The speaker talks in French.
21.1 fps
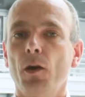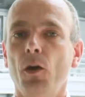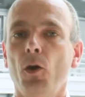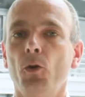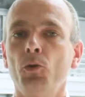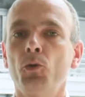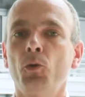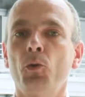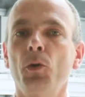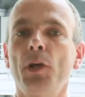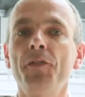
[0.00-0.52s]

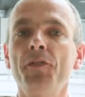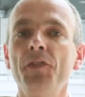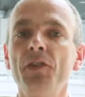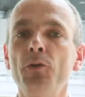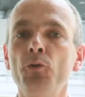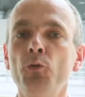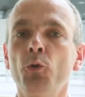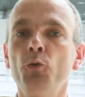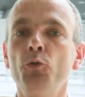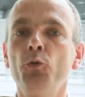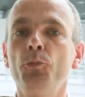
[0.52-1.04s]
entre la
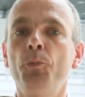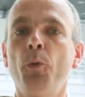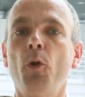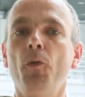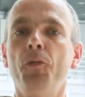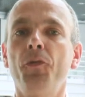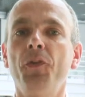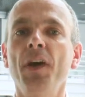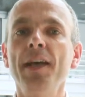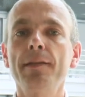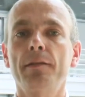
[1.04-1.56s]
figure du
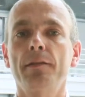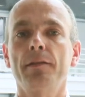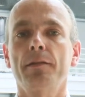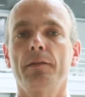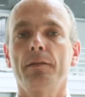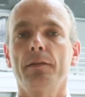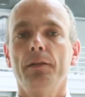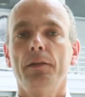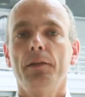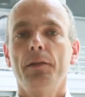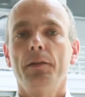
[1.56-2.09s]

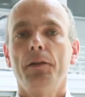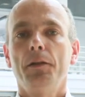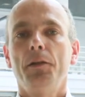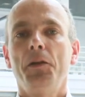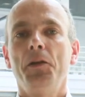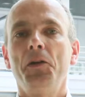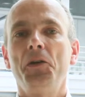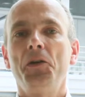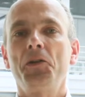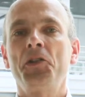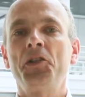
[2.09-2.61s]
prophète
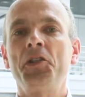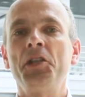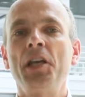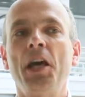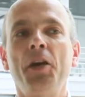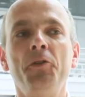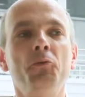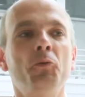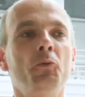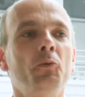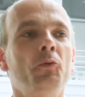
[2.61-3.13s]
euh, qui
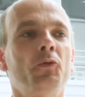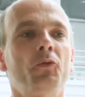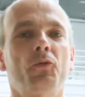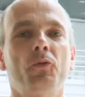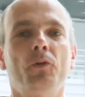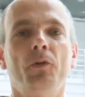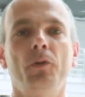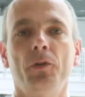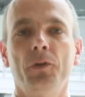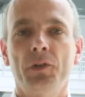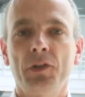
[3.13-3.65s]
annonce
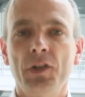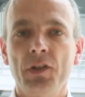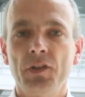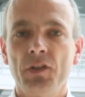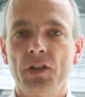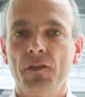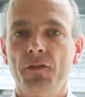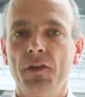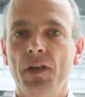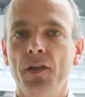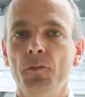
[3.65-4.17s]
euh,
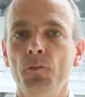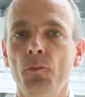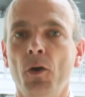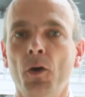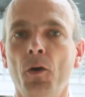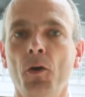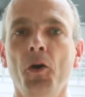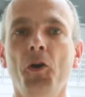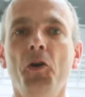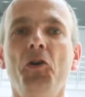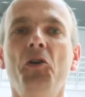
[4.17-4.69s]
des
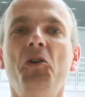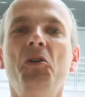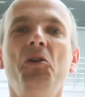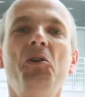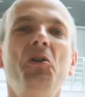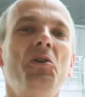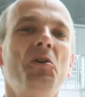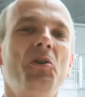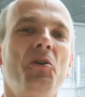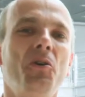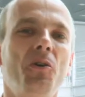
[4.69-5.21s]
événements
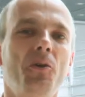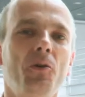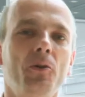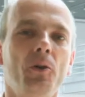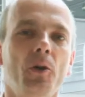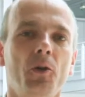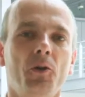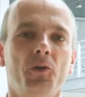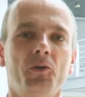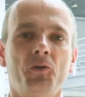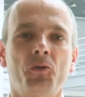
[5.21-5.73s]

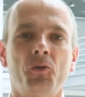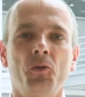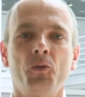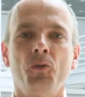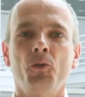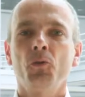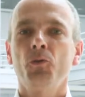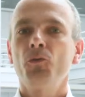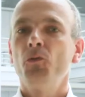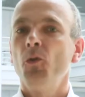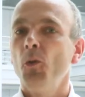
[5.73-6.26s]
que
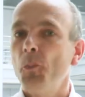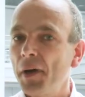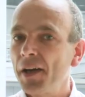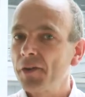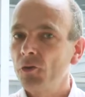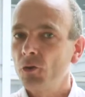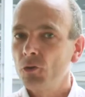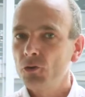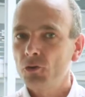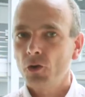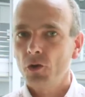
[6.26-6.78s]
l'on ne veut
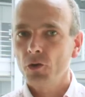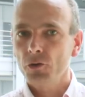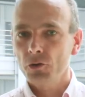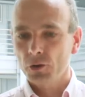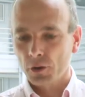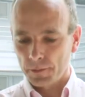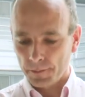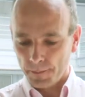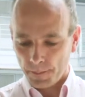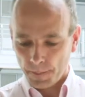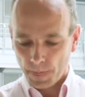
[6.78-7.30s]
pas
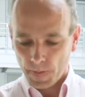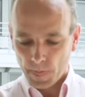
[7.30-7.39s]
entendre